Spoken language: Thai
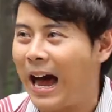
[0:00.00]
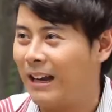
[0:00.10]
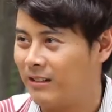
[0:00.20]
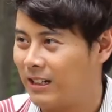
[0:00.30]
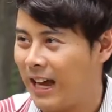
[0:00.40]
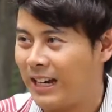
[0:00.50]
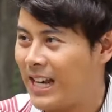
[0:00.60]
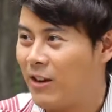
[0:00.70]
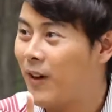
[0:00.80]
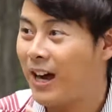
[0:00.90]
อ่านอะไร
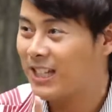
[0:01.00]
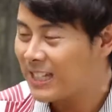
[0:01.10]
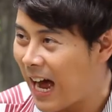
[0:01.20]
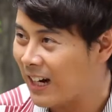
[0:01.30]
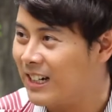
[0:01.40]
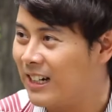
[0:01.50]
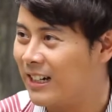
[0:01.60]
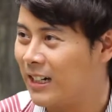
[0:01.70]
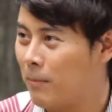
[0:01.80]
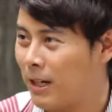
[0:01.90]
ให้ฟังสักอย่างหนึ่ง
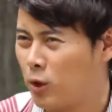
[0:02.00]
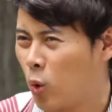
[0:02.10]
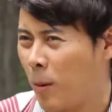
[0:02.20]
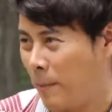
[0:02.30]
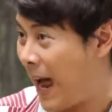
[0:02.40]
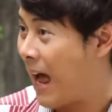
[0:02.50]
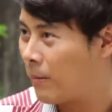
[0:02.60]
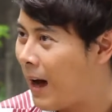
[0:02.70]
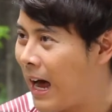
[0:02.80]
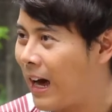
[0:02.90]
แล้วมันดูแบบแข็ง
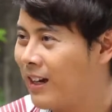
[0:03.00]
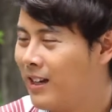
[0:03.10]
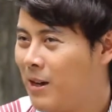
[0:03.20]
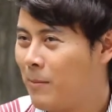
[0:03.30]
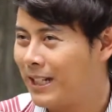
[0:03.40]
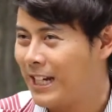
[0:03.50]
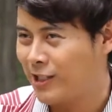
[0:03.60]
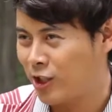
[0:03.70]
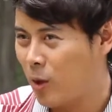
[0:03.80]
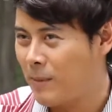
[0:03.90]
มาก บางที
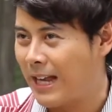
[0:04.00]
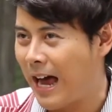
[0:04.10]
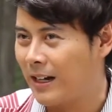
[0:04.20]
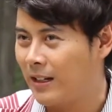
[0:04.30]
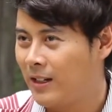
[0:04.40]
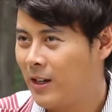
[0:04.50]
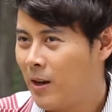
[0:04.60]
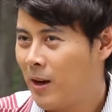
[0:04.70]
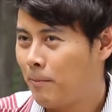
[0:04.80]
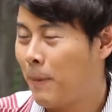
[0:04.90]
เราจะต้องมีการ
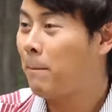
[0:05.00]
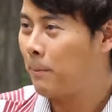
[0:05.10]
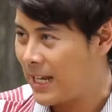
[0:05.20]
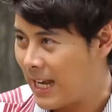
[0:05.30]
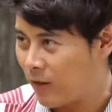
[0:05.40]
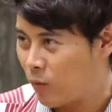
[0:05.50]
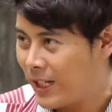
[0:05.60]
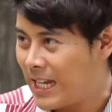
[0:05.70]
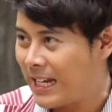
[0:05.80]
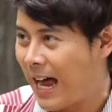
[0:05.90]
ปรับเปลี่ยน
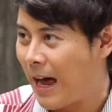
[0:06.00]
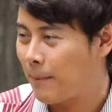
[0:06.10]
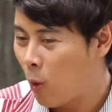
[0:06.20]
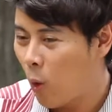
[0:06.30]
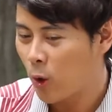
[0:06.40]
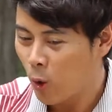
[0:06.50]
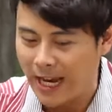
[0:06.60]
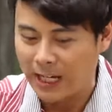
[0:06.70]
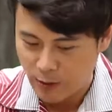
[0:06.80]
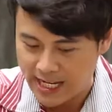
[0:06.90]
วิธีการพูดโอ
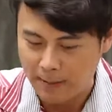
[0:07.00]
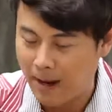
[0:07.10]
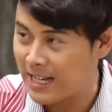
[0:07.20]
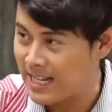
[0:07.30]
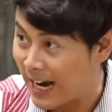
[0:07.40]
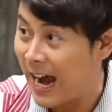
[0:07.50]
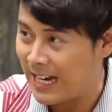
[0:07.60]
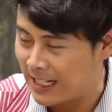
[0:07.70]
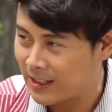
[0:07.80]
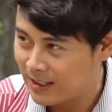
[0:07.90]
เค เราเขียนมายังไง
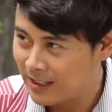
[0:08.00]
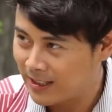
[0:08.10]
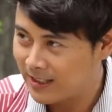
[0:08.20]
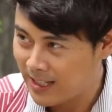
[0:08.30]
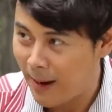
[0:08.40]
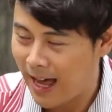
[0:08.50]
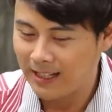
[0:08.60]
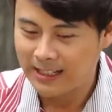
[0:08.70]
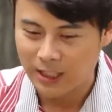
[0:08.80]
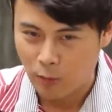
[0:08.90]
ใช่ไหม
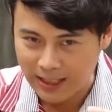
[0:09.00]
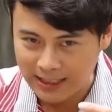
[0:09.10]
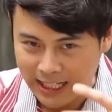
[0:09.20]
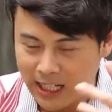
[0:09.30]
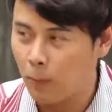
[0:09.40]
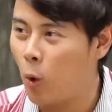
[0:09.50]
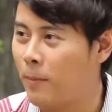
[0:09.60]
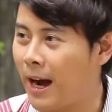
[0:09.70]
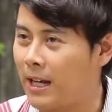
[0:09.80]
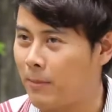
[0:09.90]
แต่ว่าสิ่งที่เราพูด
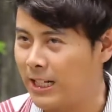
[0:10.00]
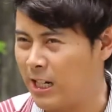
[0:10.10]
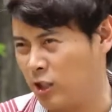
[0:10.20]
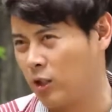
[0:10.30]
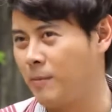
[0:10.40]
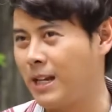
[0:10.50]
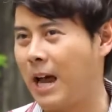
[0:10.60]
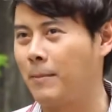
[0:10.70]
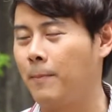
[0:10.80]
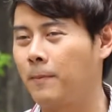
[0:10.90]
ไปเนี่ยบางทีเราจะต้องมี
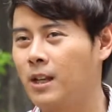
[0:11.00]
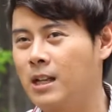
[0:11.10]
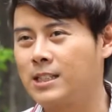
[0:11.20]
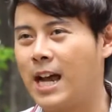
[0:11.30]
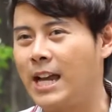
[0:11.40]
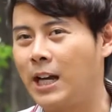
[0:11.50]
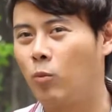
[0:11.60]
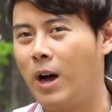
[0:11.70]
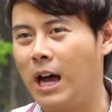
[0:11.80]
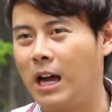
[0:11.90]
การแบบใช้
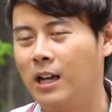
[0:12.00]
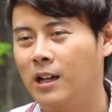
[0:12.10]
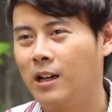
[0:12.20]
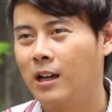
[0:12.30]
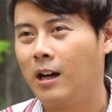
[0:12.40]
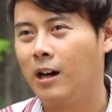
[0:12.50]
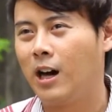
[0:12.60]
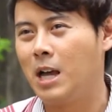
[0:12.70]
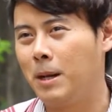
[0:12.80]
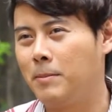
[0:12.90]
คำว่าเอ
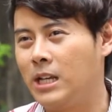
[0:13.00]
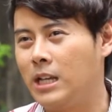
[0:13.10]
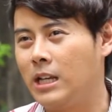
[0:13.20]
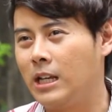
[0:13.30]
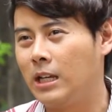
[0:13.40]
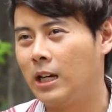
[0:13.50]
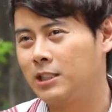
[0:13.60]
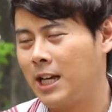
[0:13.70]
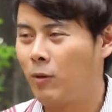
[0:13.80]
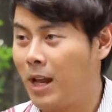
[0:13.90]
อให้มันมี
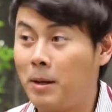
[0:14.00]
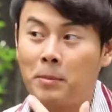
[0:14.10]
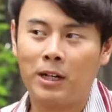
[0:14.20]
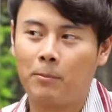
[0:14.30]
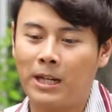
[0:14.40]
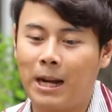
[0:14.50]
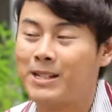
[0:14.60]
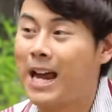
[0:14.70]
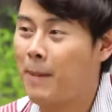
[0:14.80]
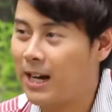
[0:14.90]
เขาใช้ว่าอะไรให้มันเป็นธร
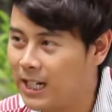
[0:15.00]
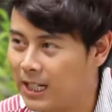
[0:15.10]
รมชาติมาก